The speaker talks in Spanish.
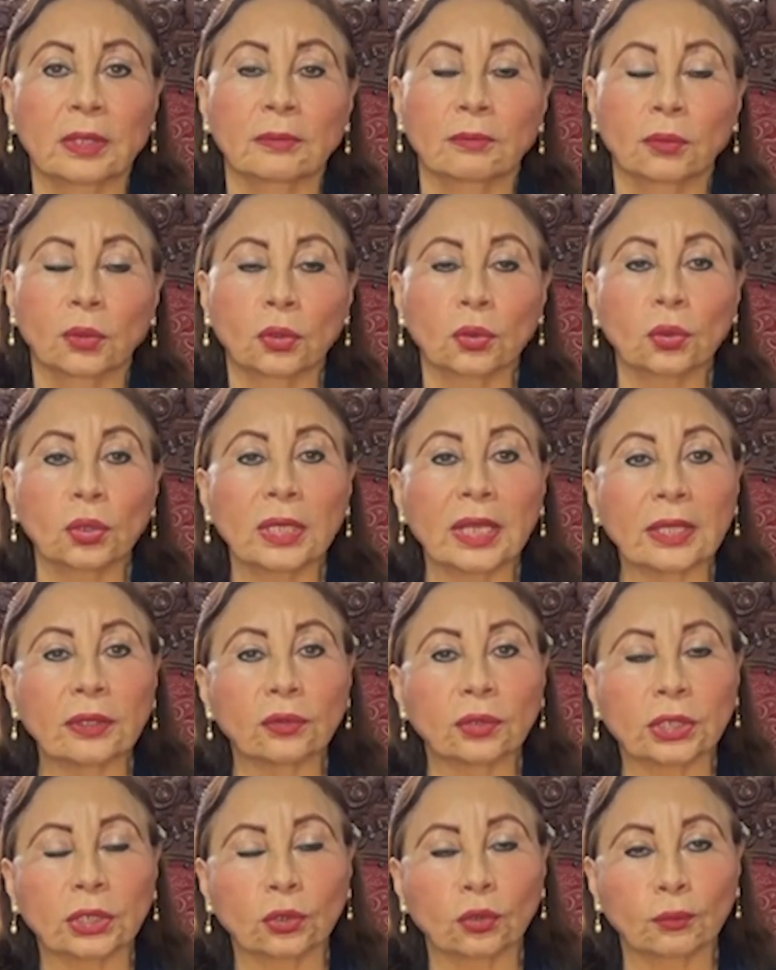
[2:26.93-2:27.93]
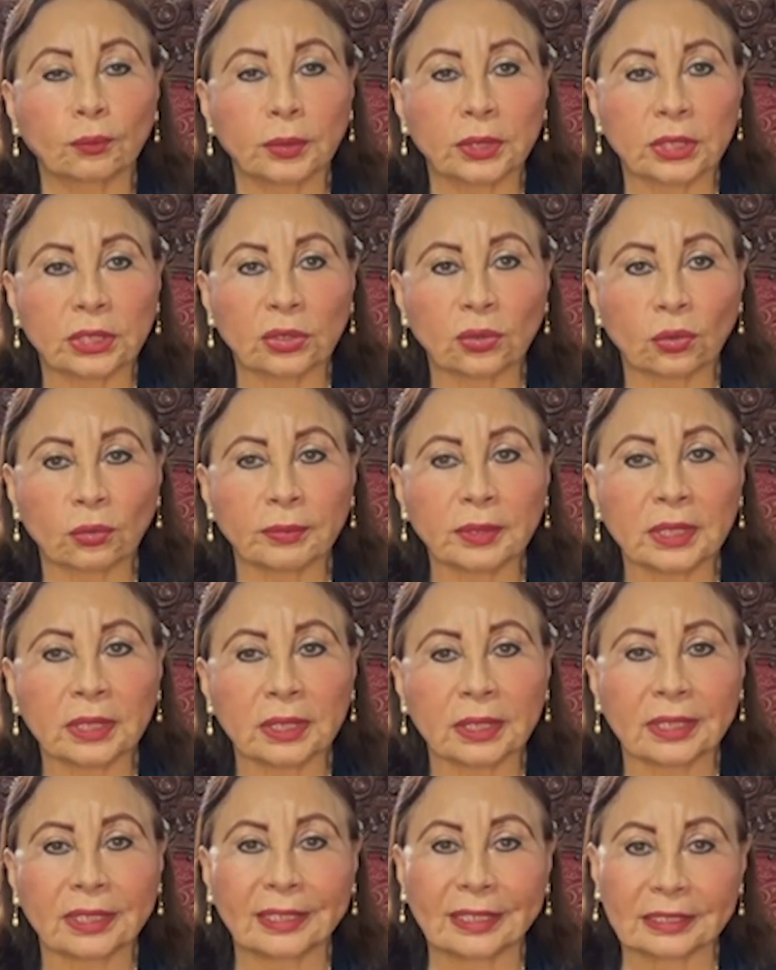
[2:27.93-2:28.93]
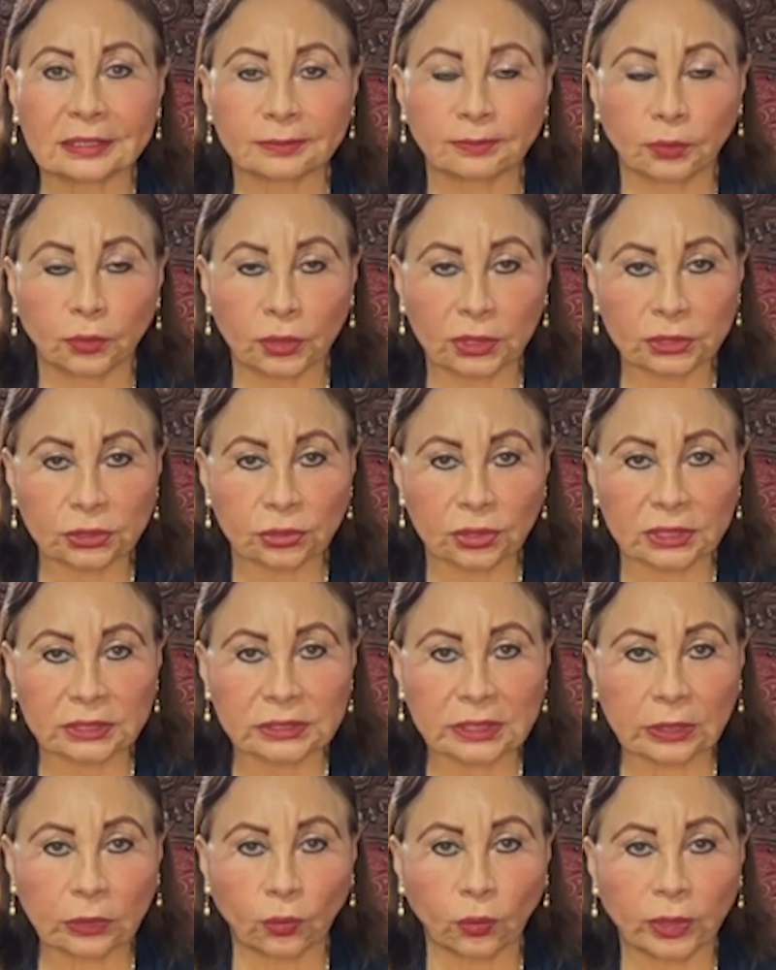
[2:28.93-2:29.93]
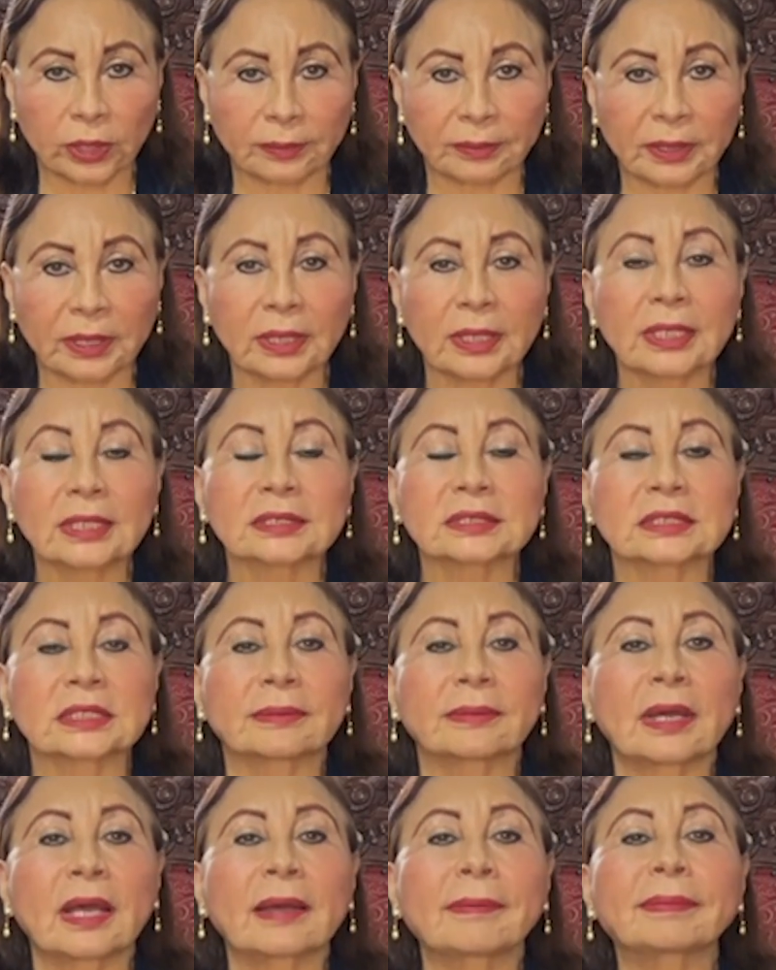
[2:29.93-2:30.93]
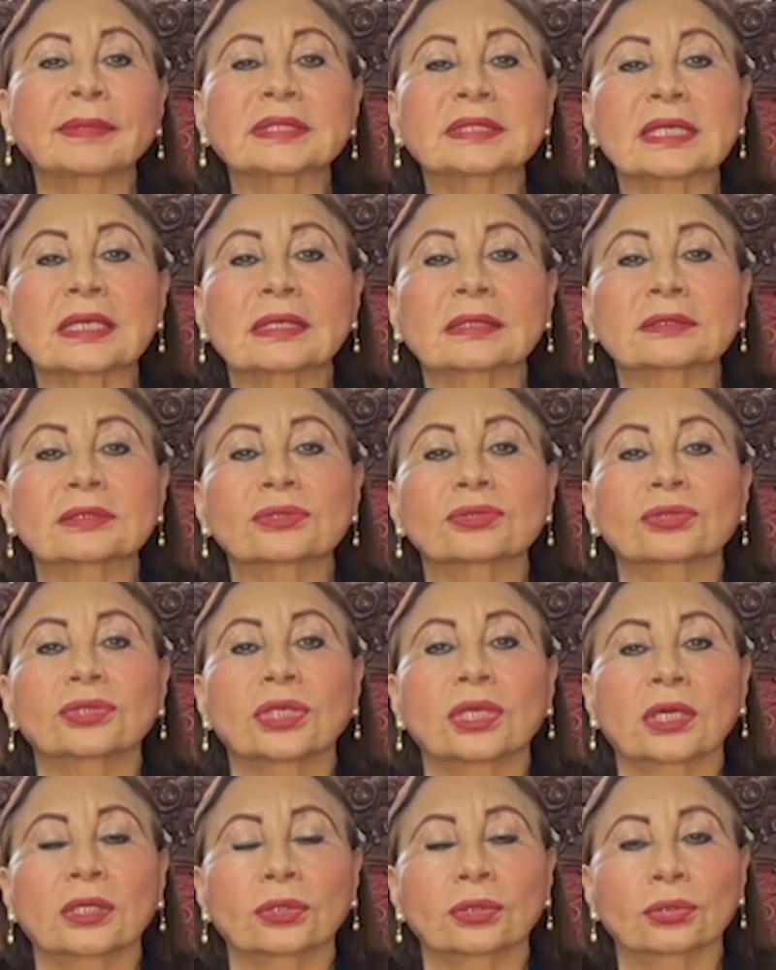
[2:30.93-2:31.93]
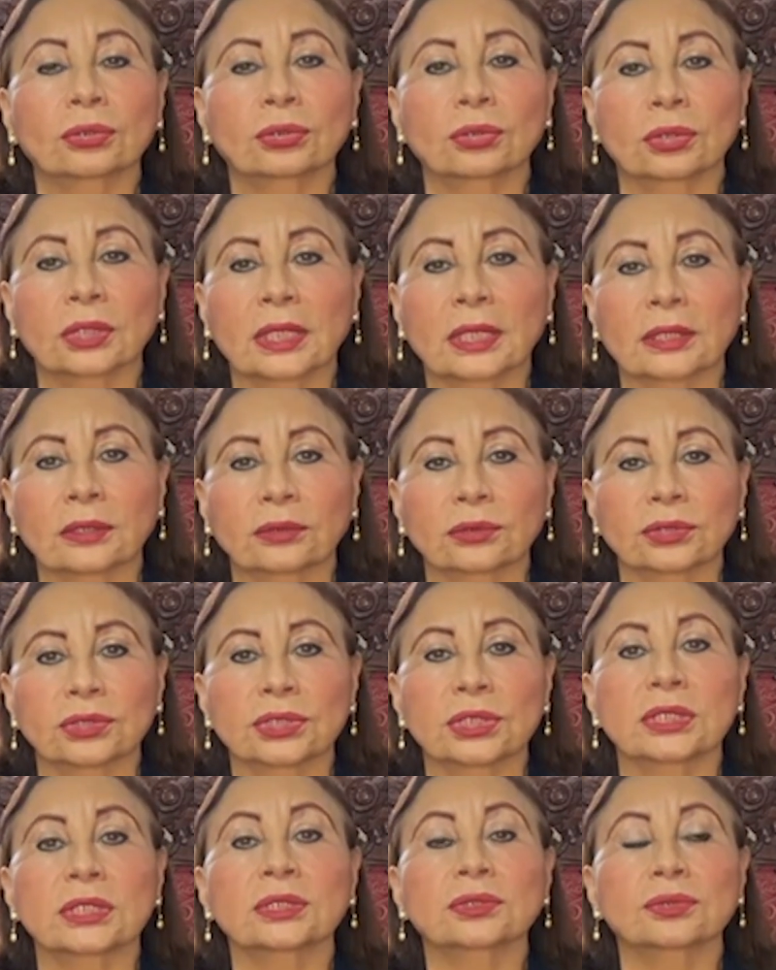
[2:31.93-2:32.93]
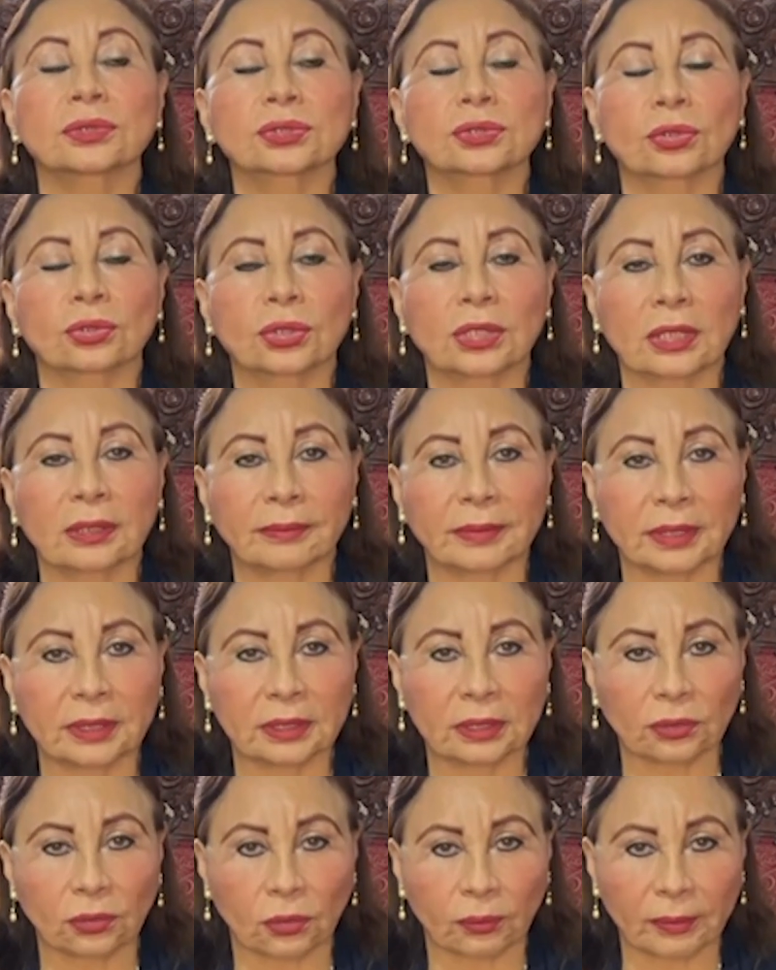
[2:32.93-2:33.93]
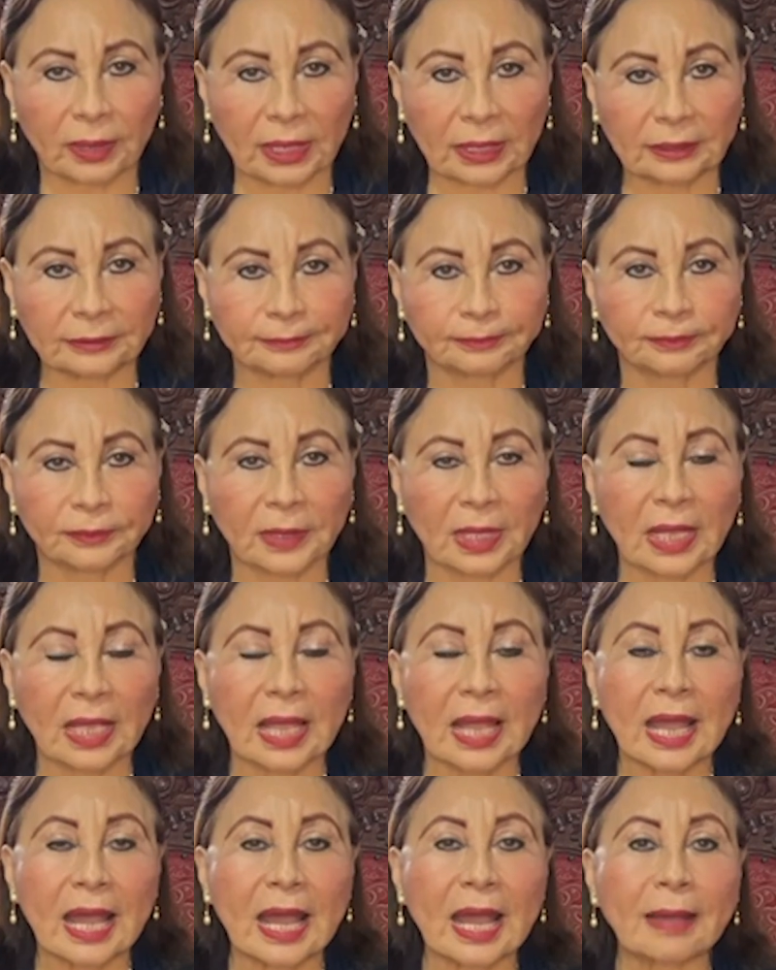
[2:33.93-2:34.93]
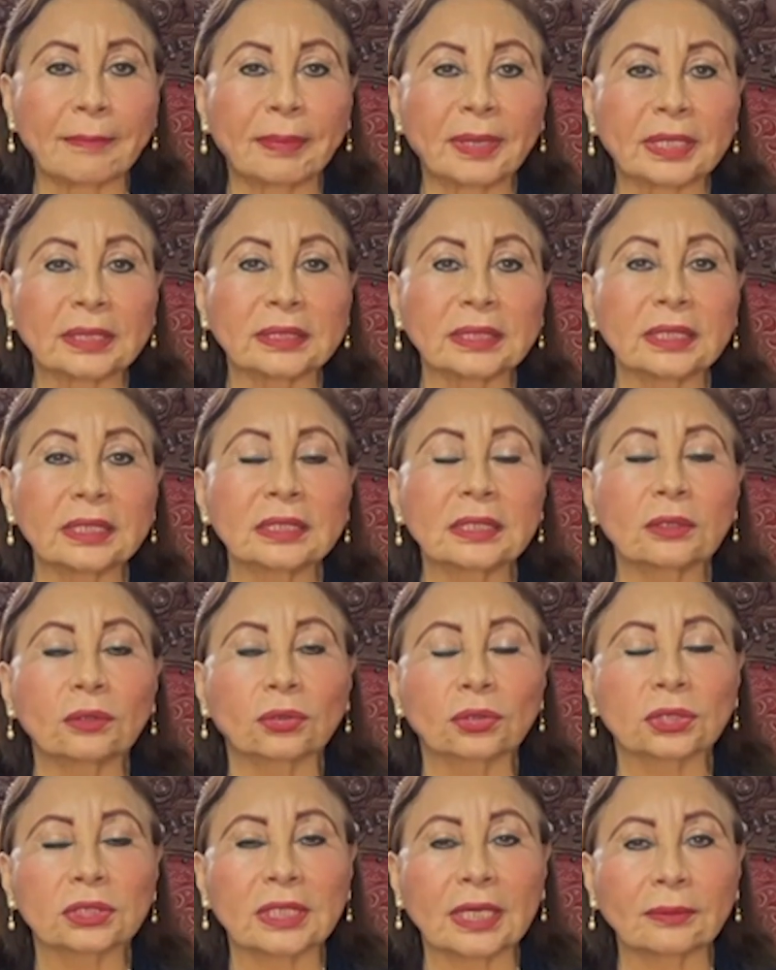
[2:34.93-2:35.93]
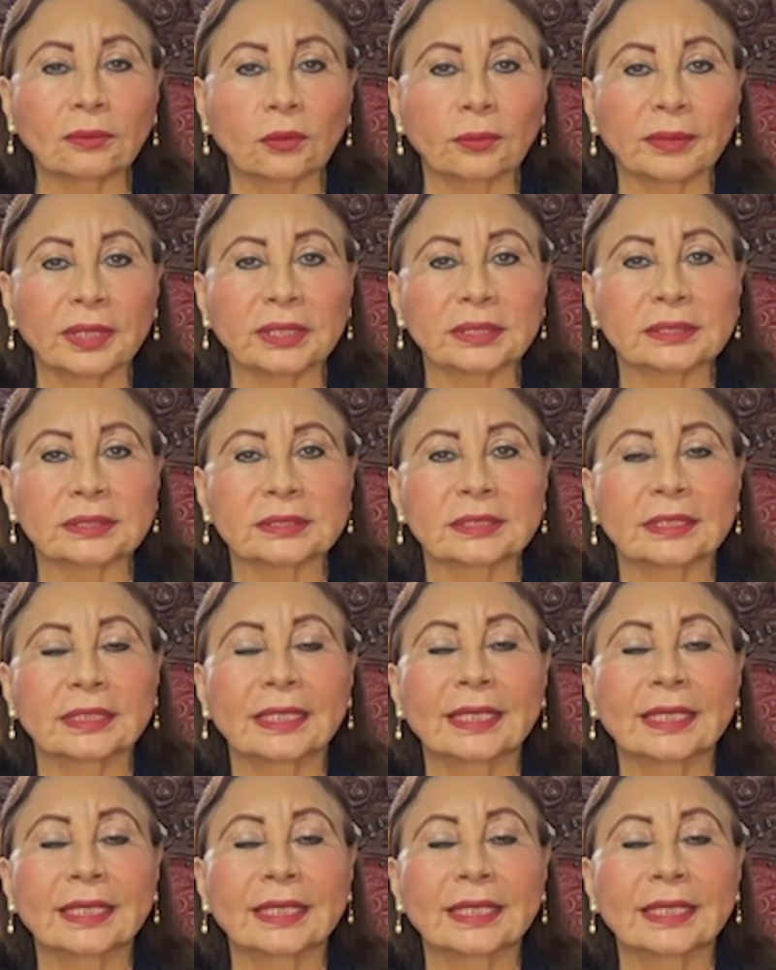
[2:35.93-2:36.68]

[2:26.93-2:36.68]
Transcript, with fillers: Por un lado que no puede dormir y las pocas horas que duerme se va a pasar soñando toda la noche. Eso es totalmente normal. A partir del octavo mes